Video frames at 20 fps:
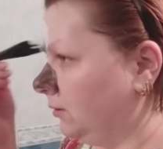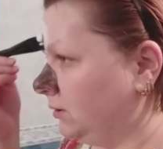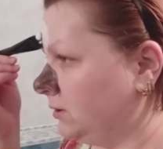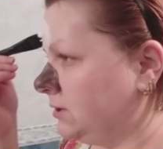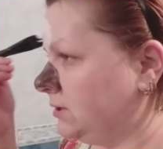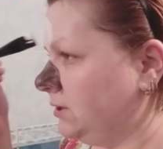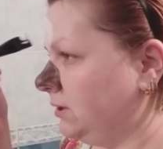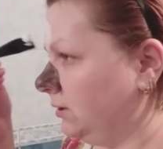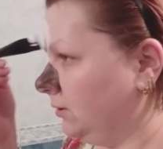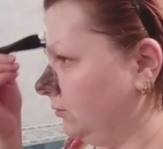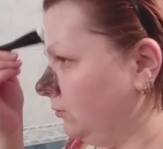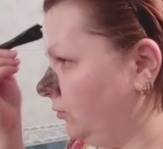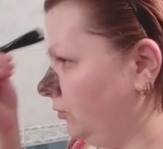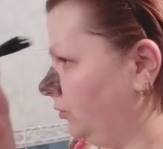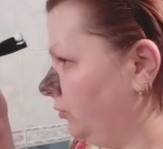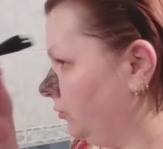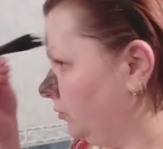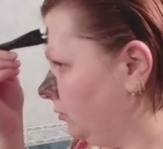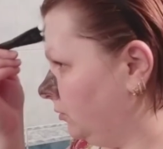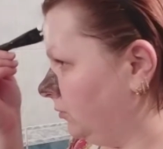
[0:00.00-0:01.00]
Сделаю
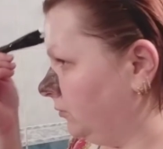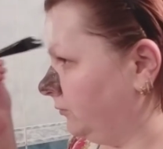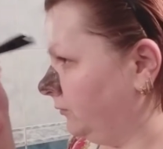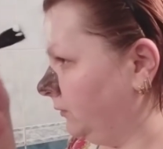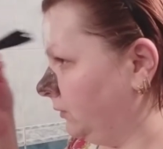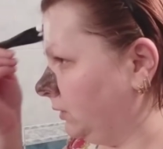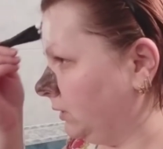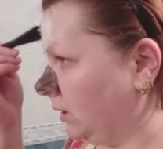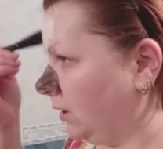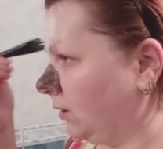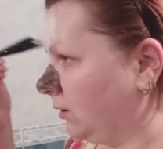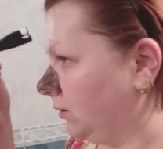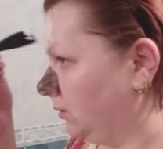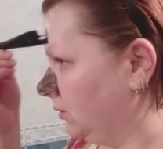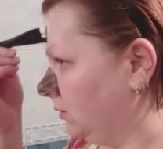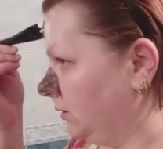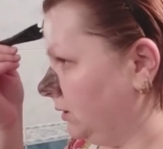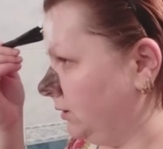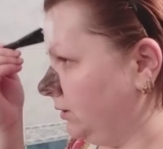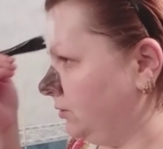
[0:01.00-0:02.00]
ее вот
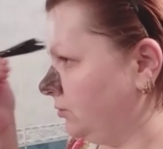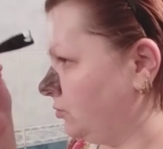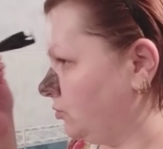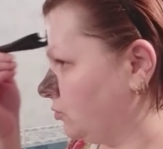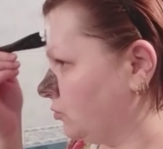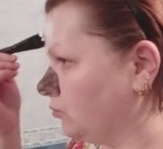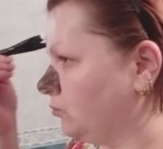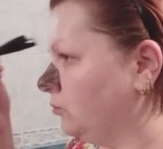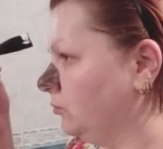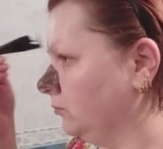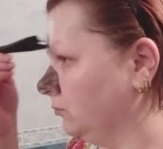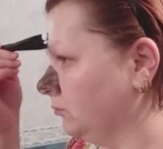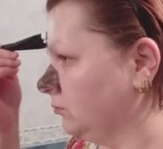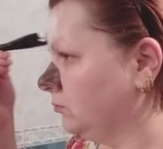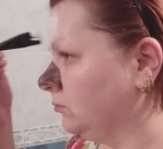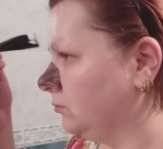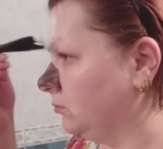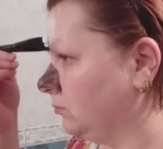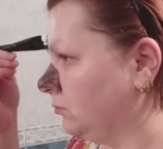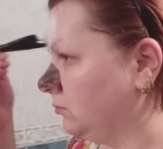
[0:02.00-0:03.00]
так. Нанесу,
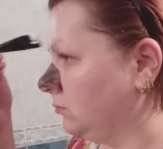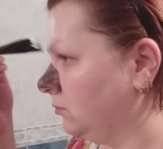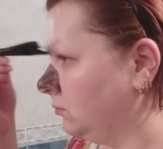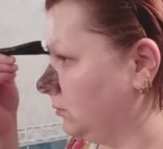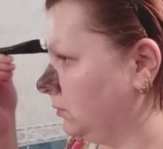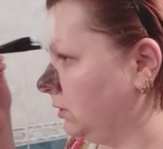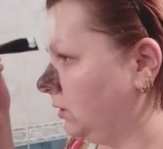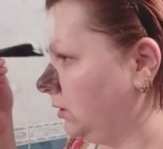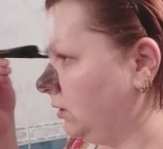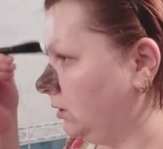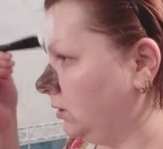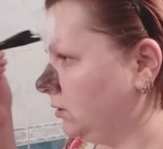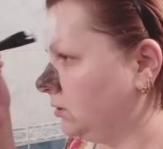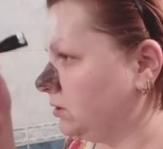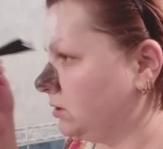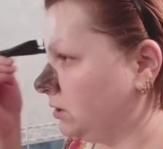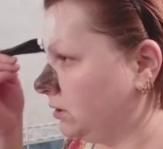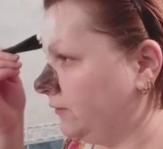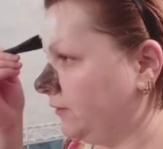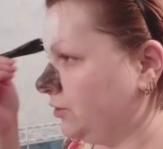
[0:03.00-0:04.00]

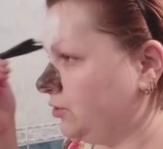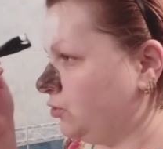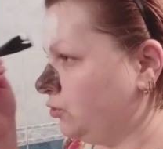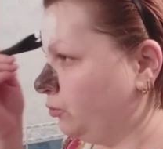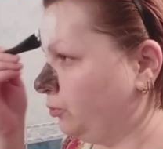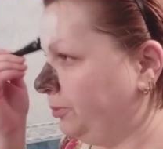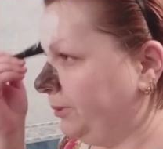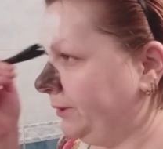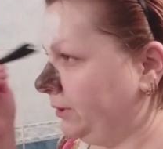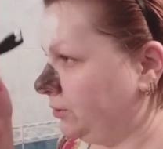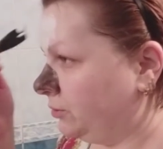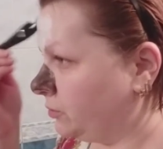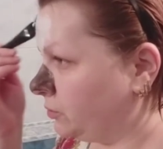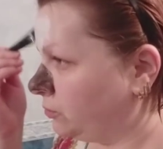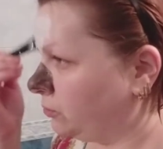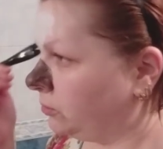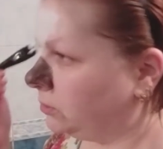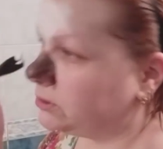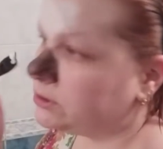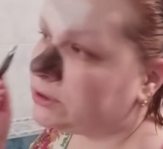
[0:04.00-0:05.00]
схвачу
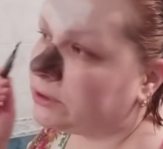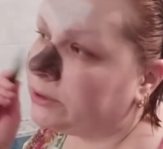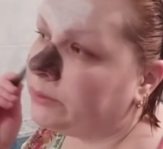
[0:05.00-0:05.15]
пылесос